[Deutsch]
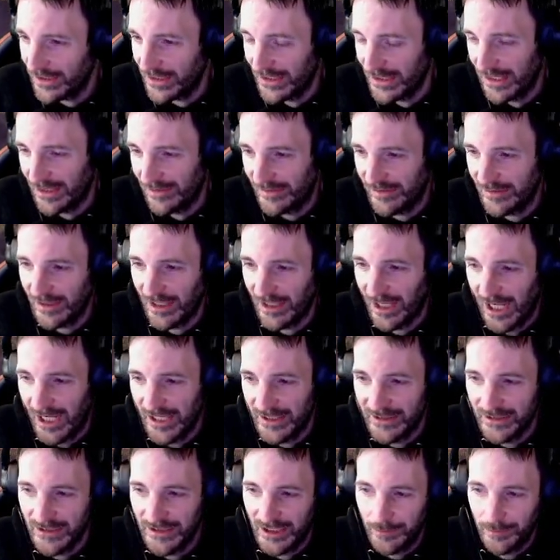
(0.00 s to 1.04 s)
Jetzt
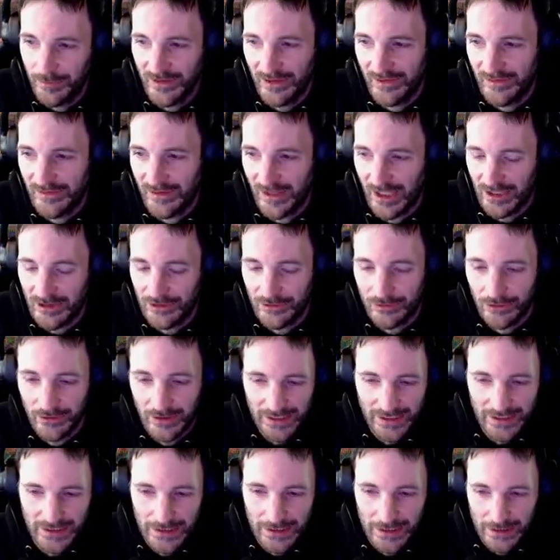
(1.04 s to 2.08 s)
gerade gibt es
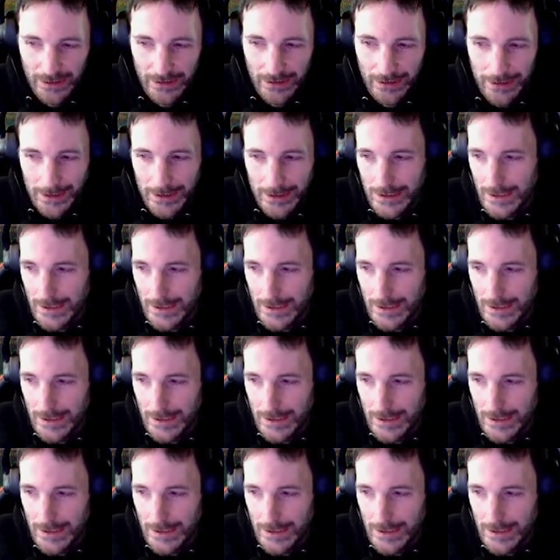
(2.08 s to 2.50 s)
aktuell